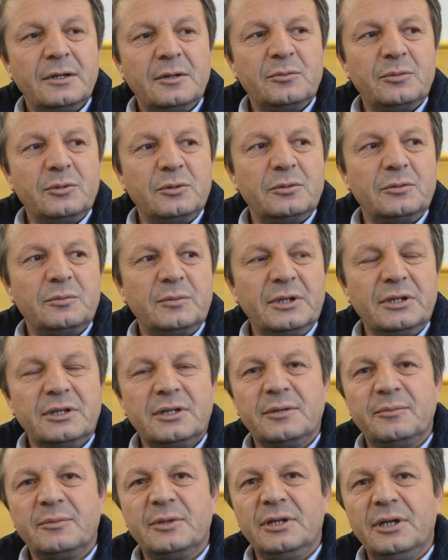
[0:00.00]
bu
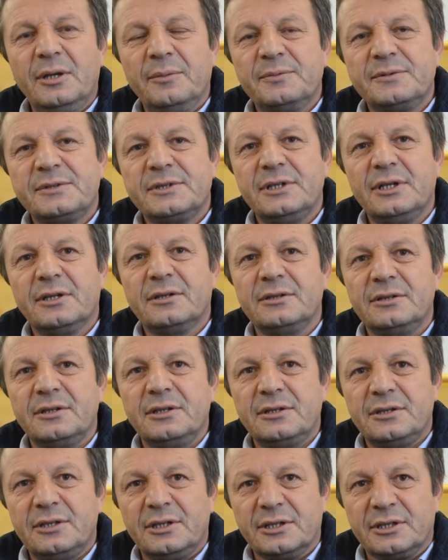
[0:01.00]
mahkemeyi hepsi
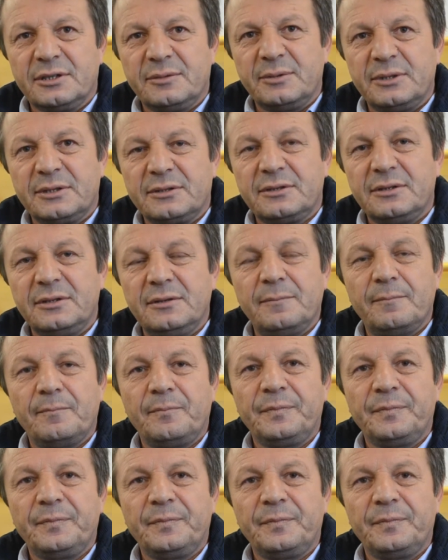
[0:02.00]
yakından takip etti.